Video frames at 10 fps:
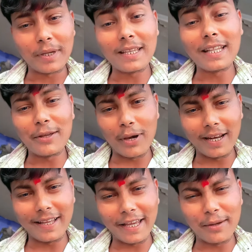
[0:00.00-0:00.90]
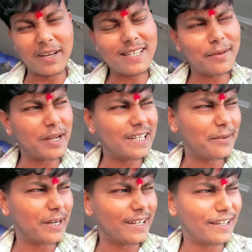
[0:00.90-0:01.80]
भैया दिवाली आई वही से
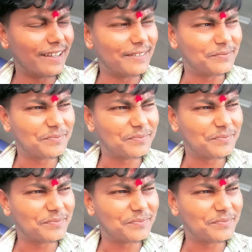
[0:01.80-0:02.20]
बैठे बैठे ना